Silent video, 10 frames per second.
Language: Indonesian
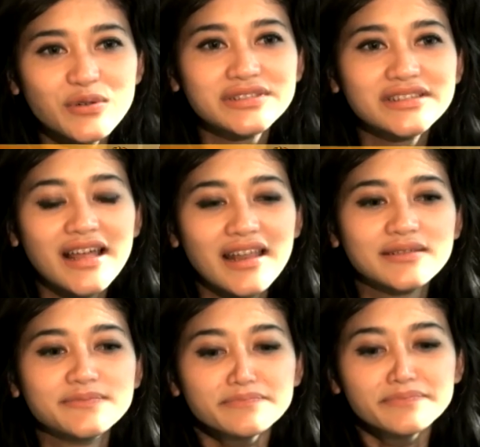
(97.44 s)
usia lah
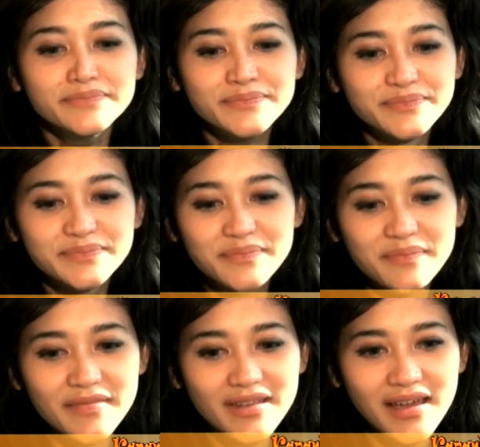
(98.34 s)

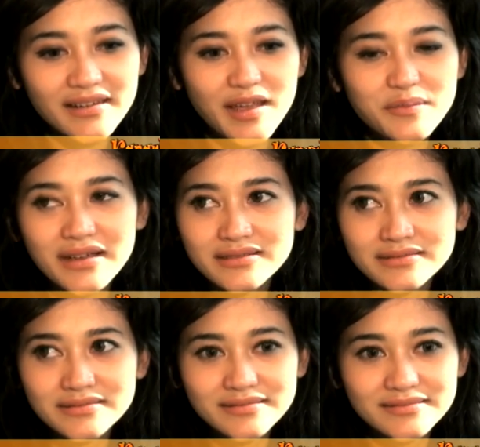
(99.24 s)
karena emang
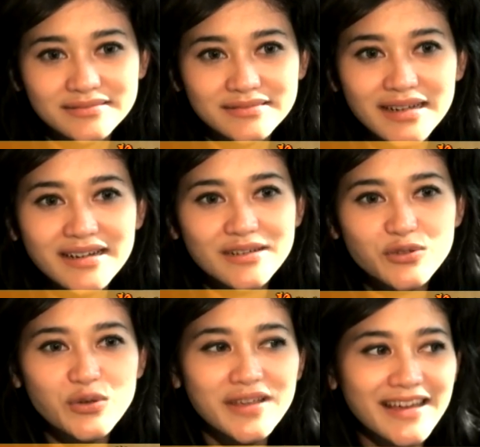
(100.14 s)

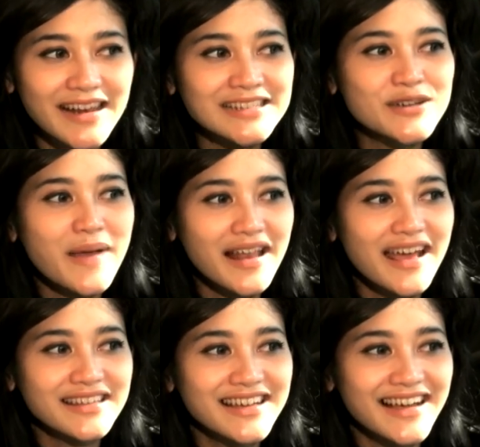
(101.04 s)
dua-duanya keras
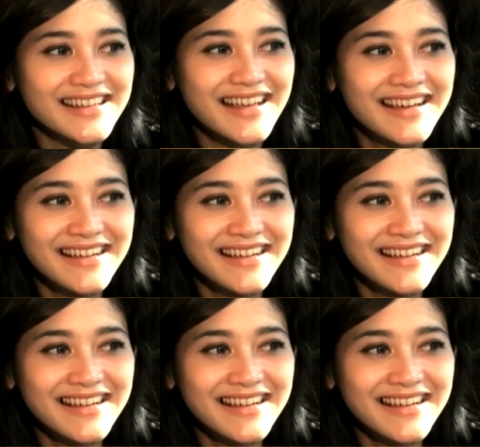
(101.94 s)
kepala aja kali ya